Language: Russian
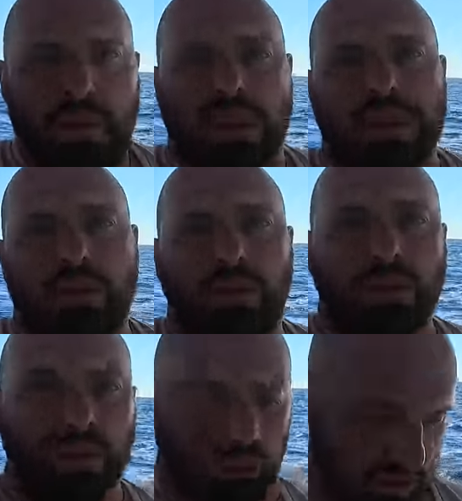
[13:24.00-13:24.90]

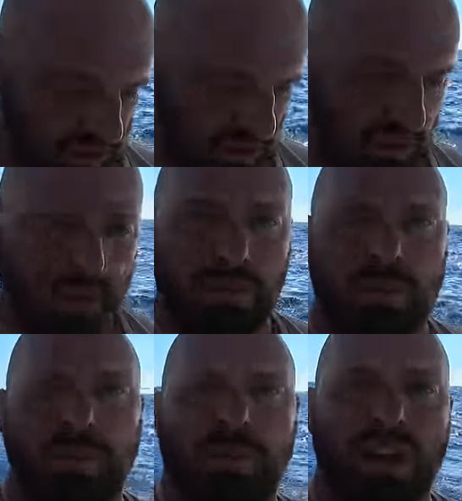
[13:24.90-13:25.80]
Поэтому
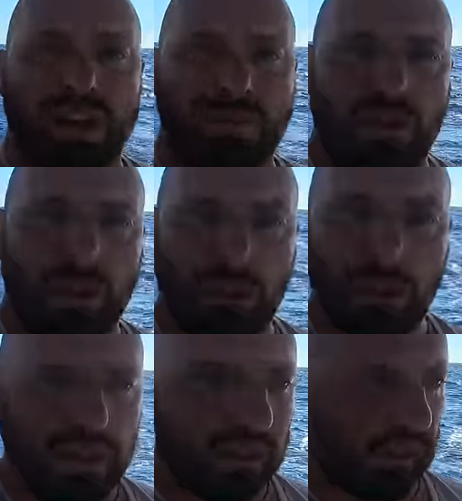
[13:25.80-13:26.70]
мы поворачиваем
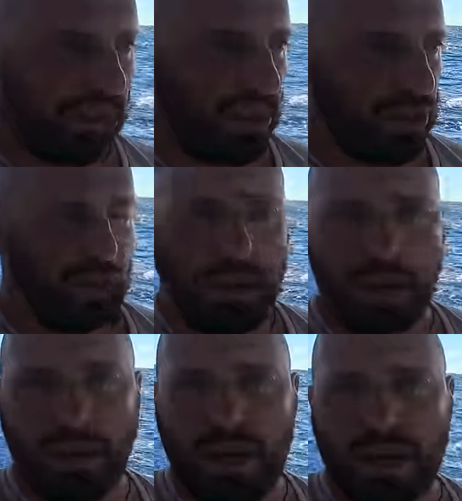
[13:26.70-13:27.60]
upwind, увеличиваем
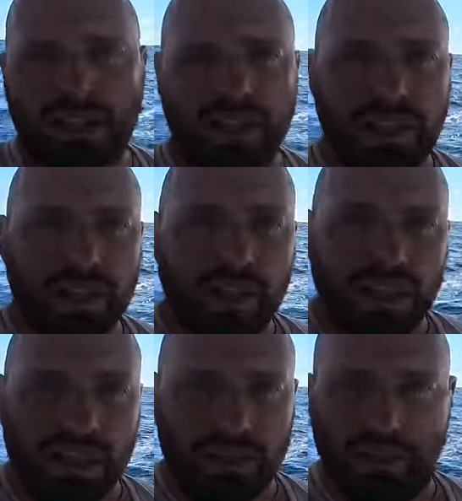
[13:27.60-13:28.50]
аппарент
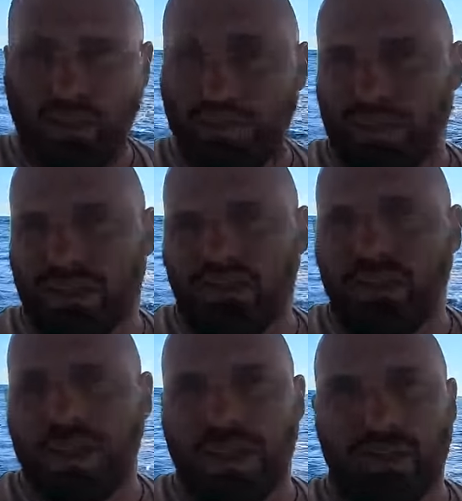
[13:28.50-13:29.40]
идем с
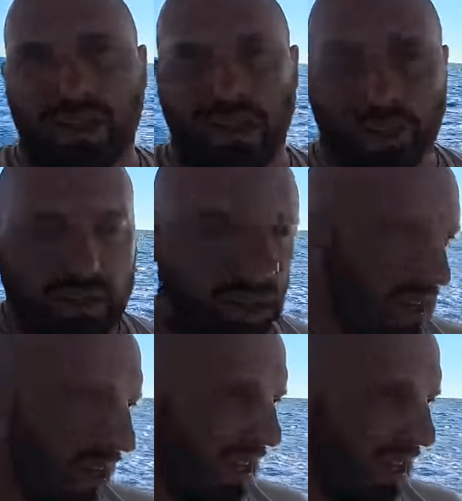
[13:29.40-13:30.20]
давлением на паруса,